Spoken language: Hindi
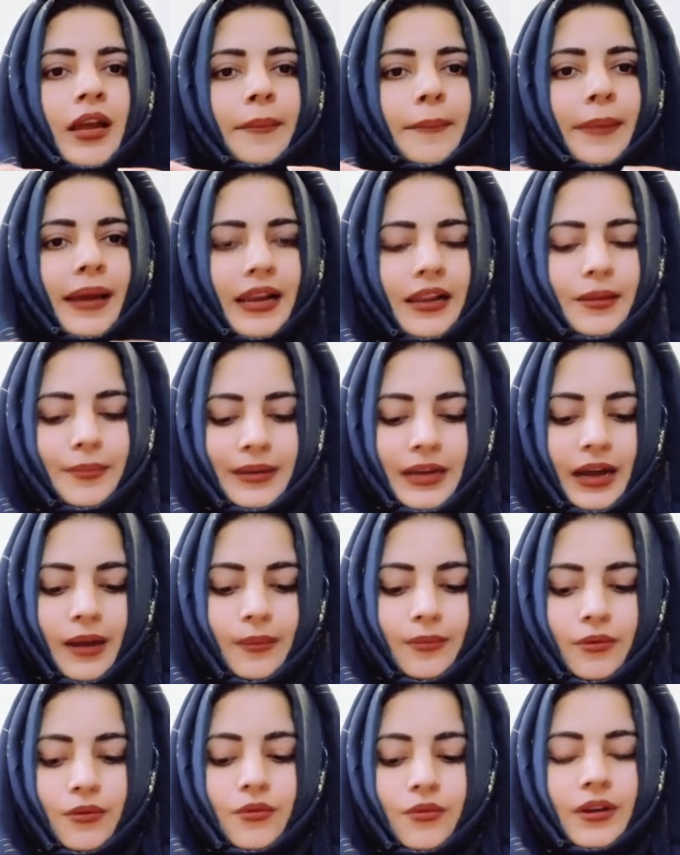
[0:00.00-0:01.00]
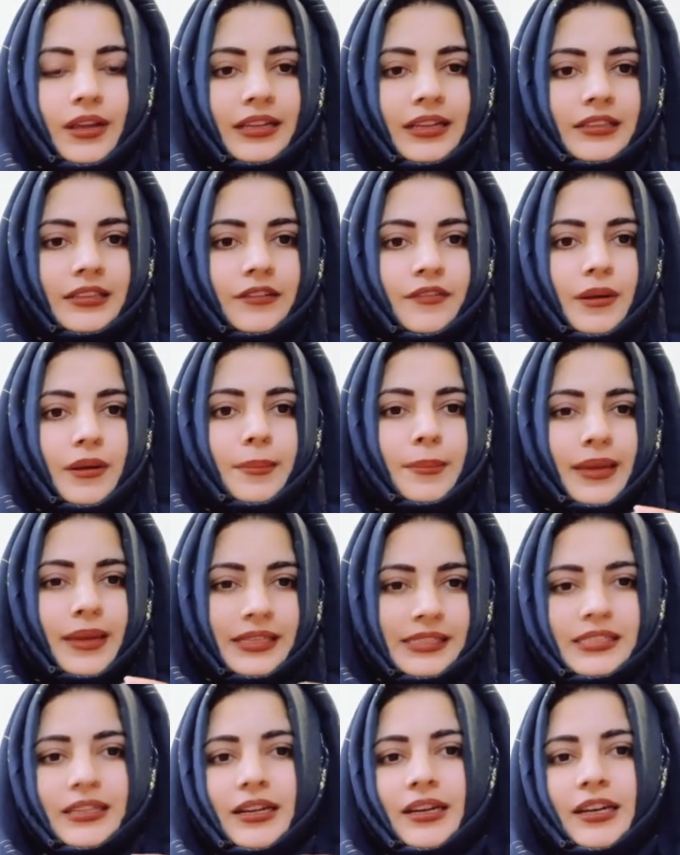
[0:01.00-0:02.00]
पहले भी आप लोगों को एक दफ़ा
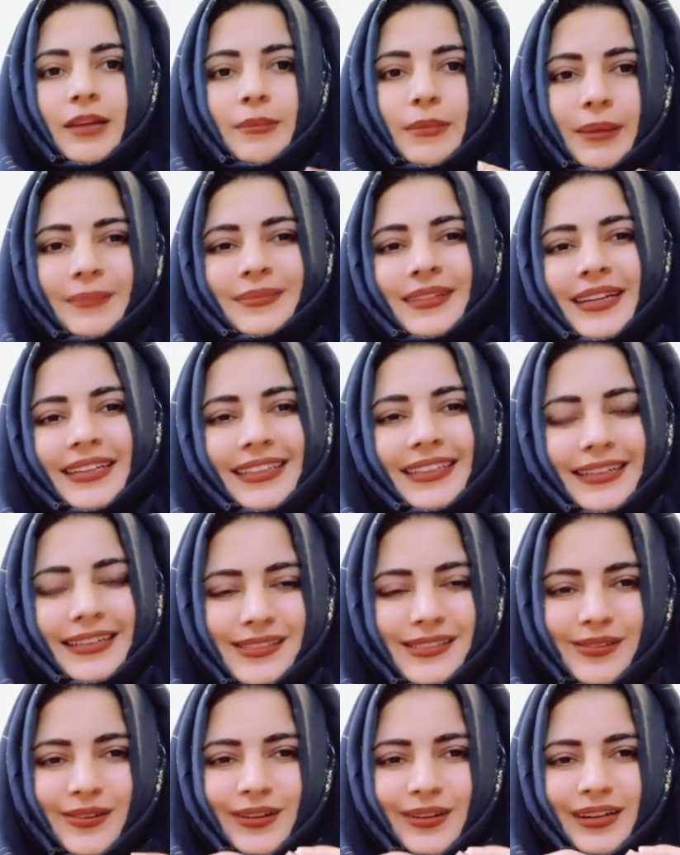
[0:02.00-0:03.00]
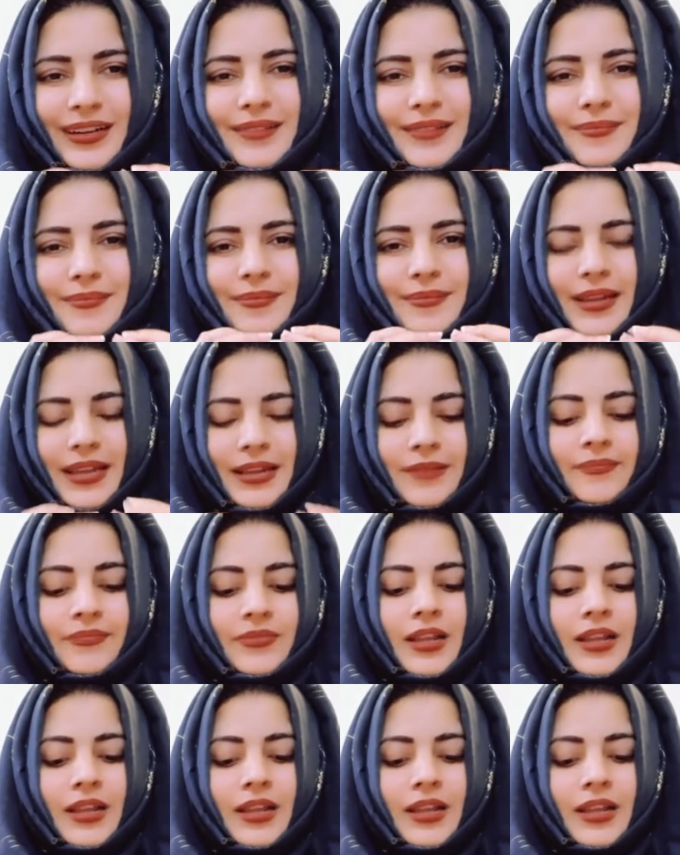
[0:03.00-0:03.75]
मिक्स करके मैंने बताई थी किसी और क्रीम में